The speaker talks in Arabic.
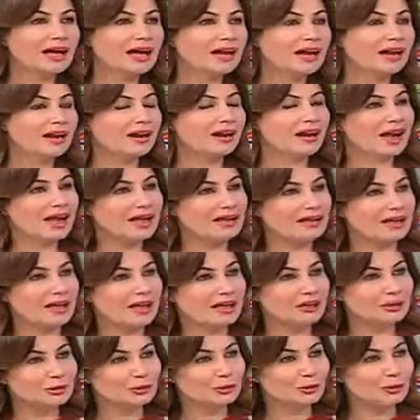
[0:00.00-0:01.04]
على
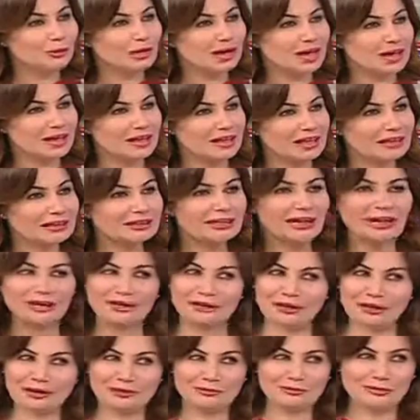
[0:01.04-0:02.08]
الاعياد والاعياد
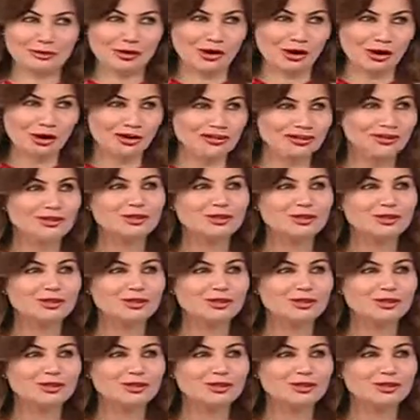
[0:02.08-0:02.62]
يعني الافراح